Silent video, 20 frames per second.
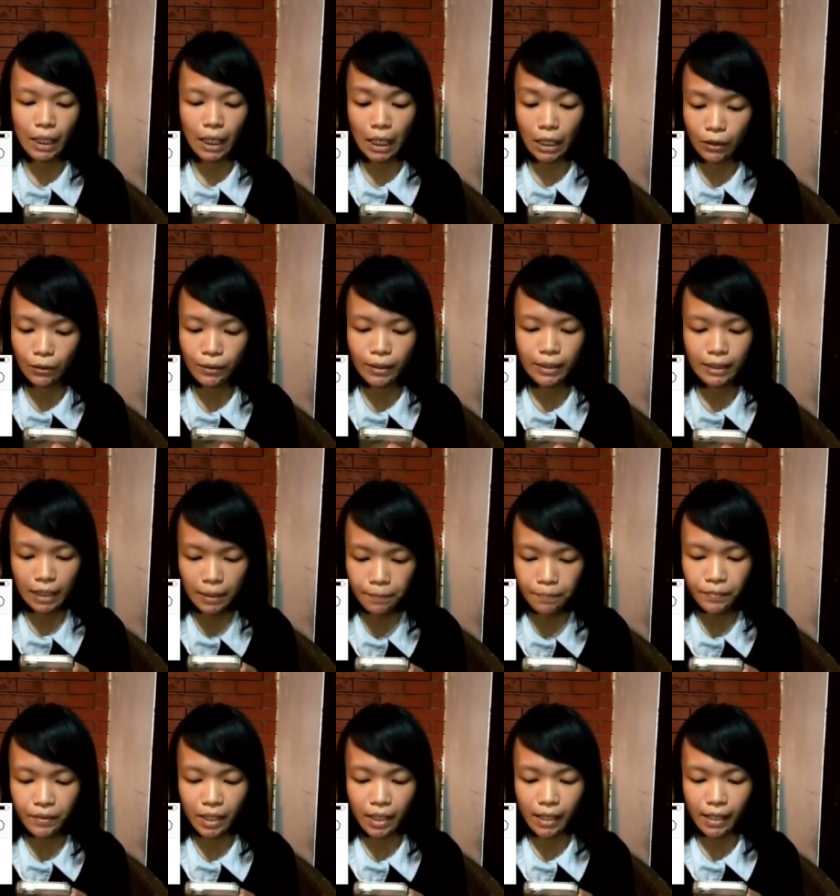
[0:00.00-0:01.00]
kalau
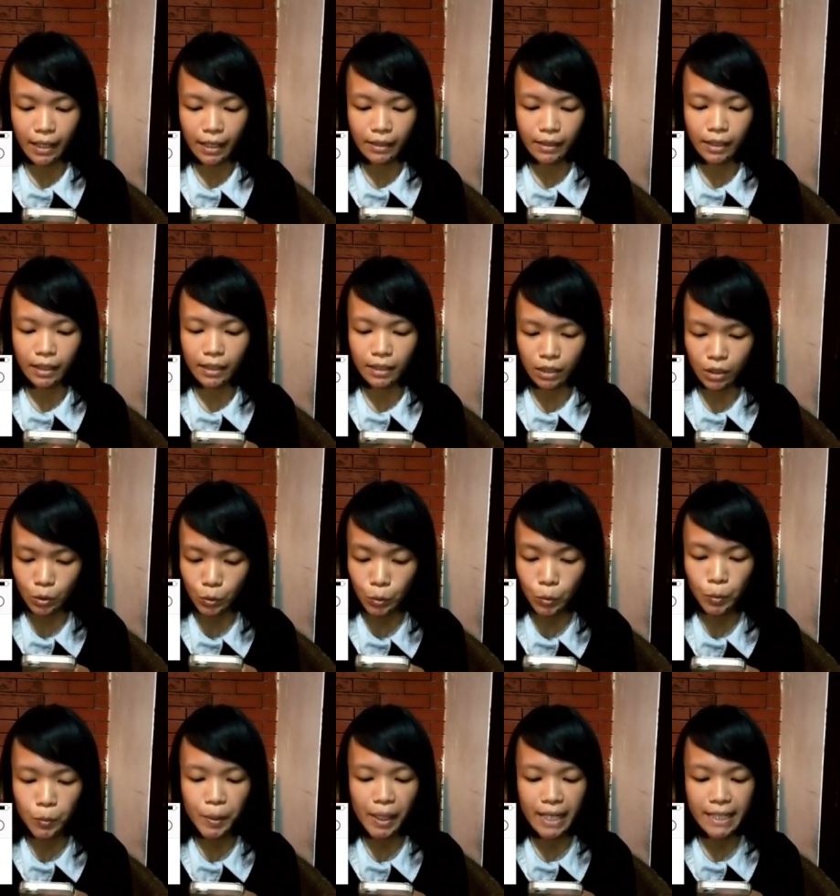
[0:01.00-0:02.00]
trip naik kereta itu
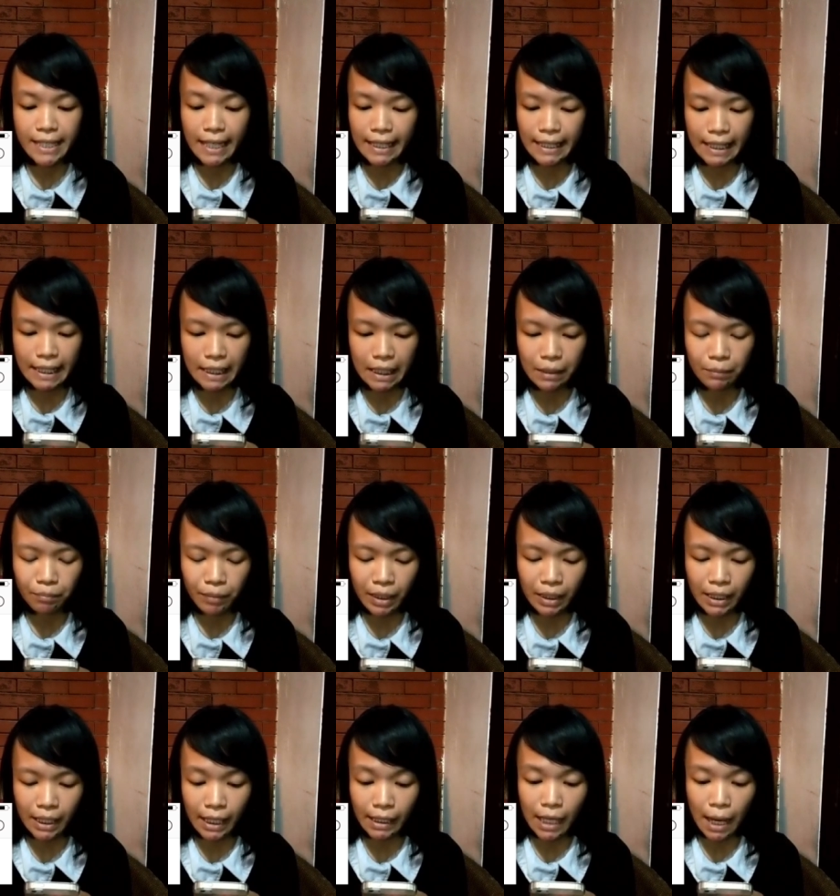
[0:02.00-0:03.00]
biasanya ada
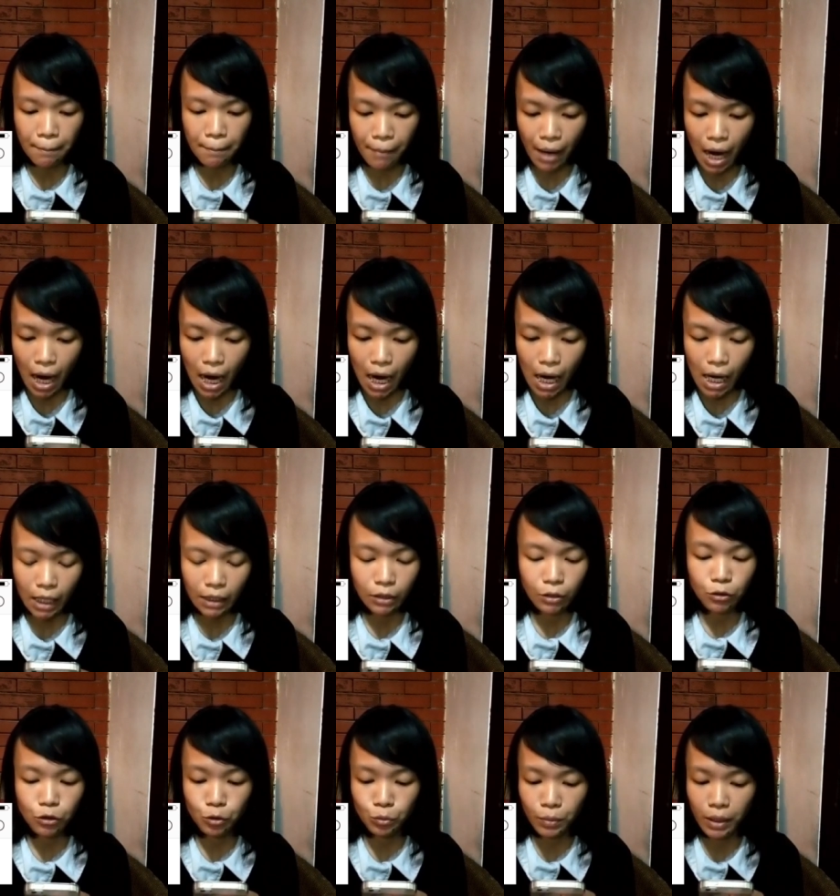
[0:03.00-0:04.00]
kepentingan apa
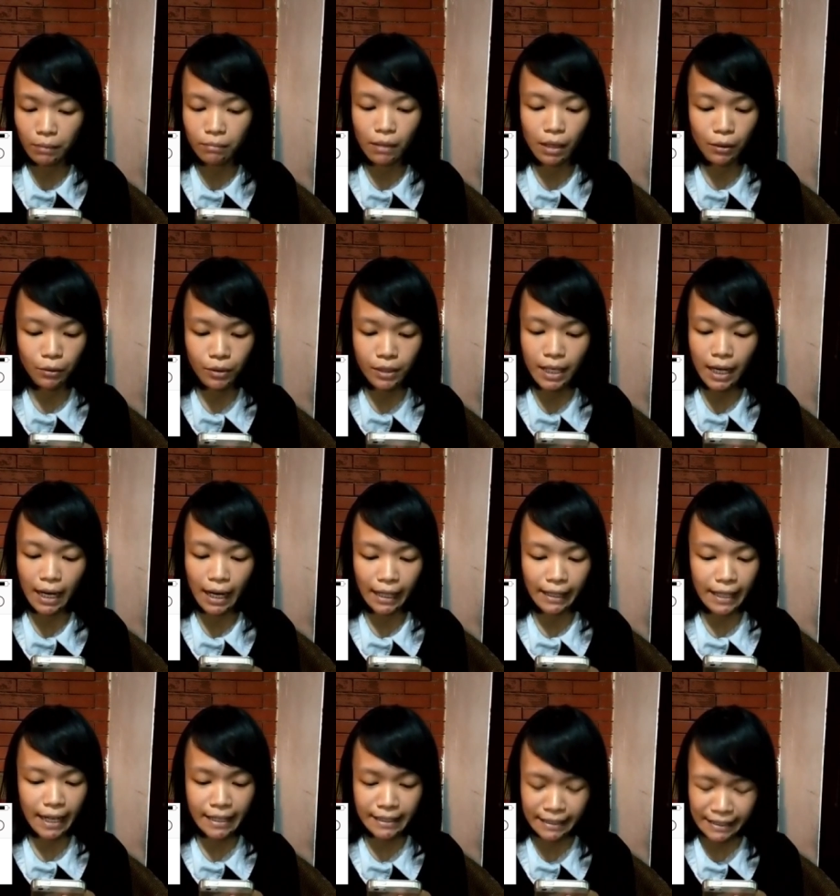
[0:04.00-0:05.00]
atau cuman mau
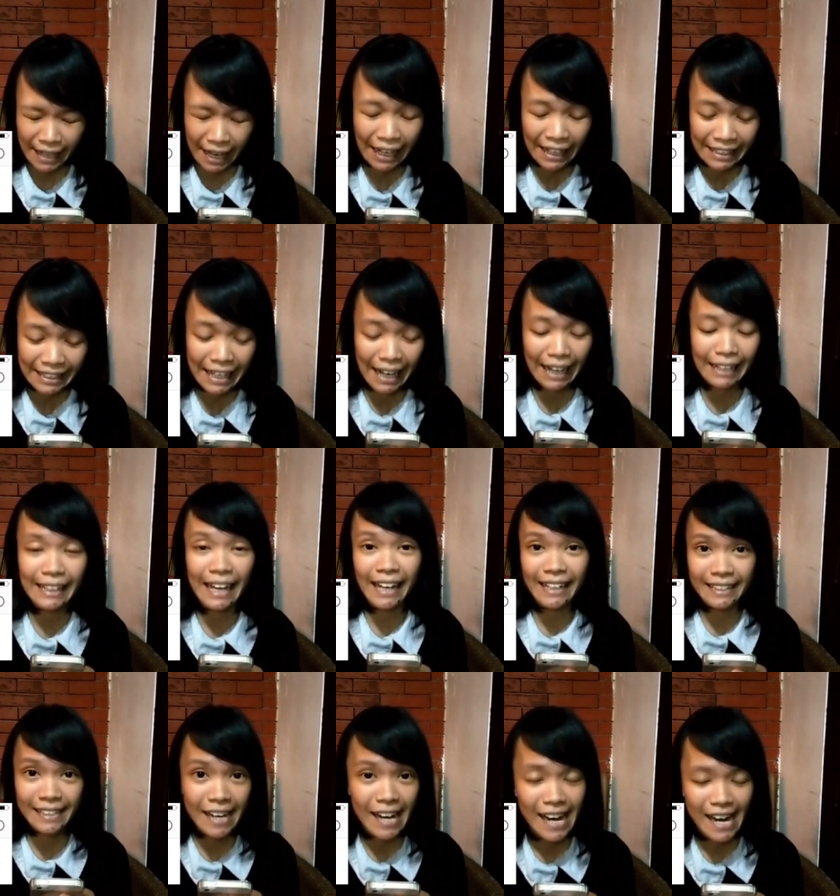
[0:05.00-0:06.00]
jalan jalan
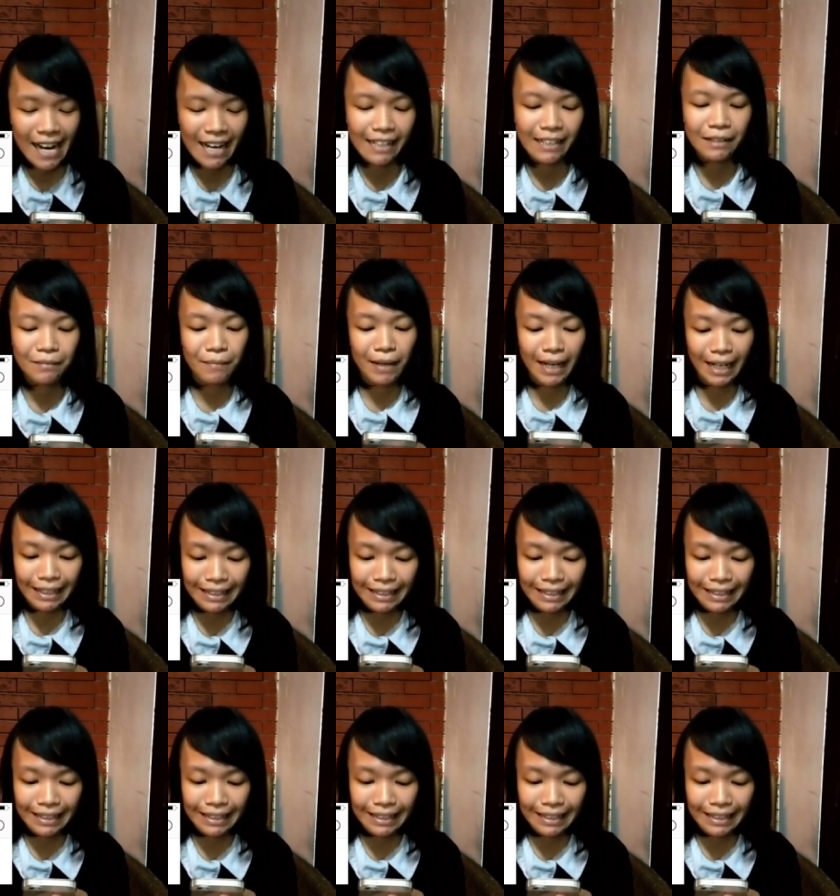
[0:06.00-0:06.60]
aja terima